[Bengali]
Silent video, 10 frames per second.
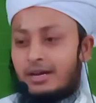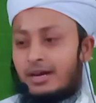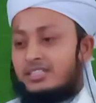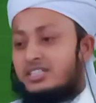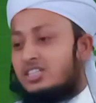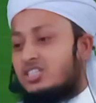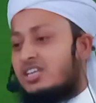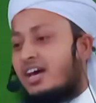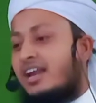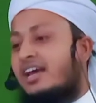হজরত
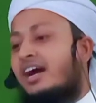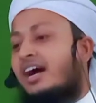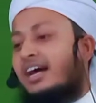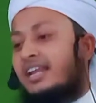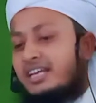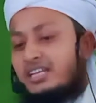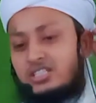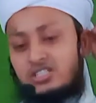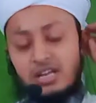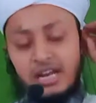সালেহ
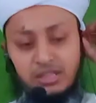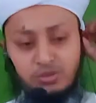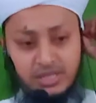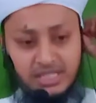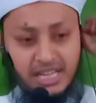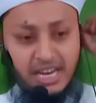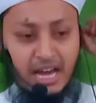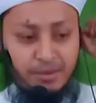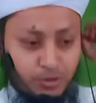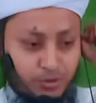
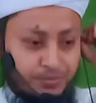সালাম